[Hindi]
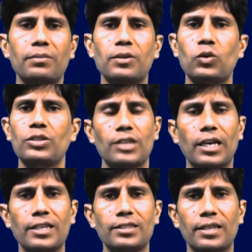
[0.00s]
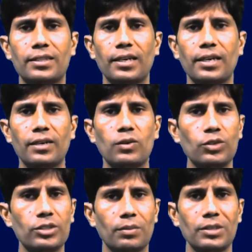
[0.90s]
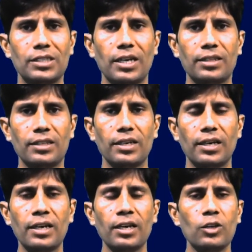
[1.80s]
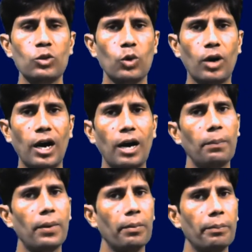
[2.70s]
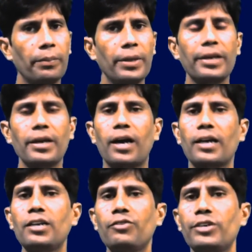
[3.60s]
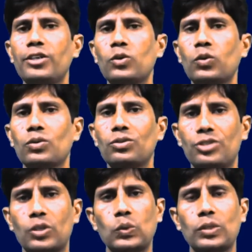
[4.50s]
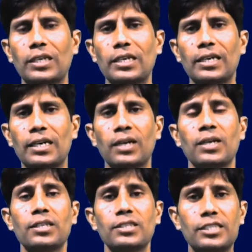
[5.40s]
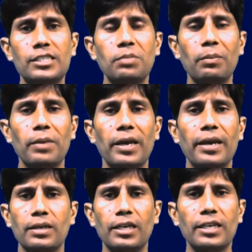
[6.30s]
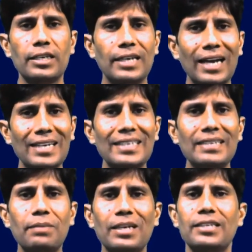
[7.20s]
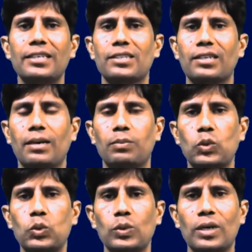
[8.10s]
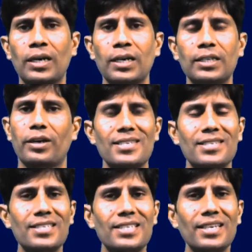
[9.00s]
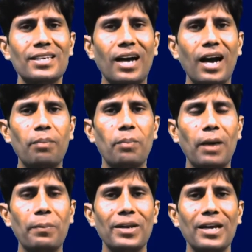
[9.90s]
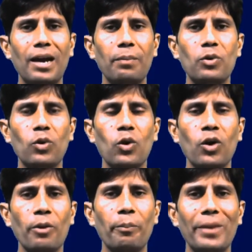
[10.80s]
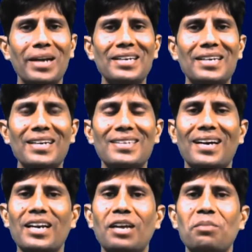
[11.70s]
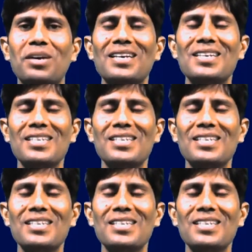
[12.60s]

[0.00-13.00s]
में कोई चैलेंज आता है कोई समस्या आती है तो आप मेरी अगली वीडियो जरूर देखिएगा जिसमें मैं एक गाइडेड मेडिटेशन आपको दूंगा जिससे कि आप अपने आप को मेडिटेट करने में